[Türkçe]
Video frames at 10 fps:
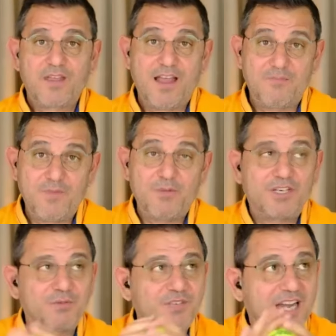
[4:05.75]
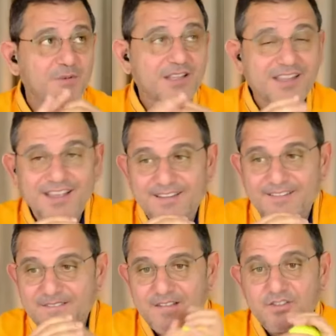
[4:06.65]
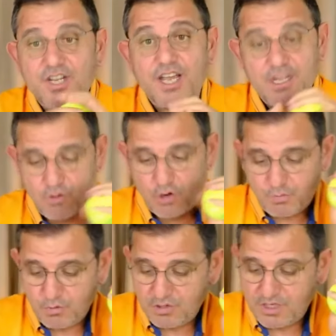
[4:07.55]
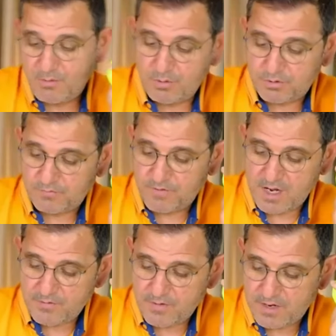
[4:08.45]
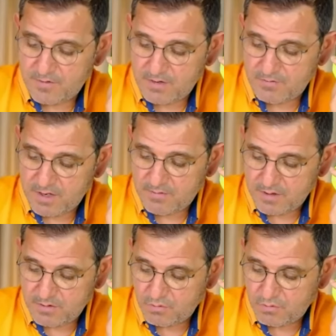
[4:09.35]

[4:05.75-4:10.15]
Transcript: Yani e, Mehmet Şimşek ama çeyrek 4100 lira mı olmuş? Vay vay vay vay vay.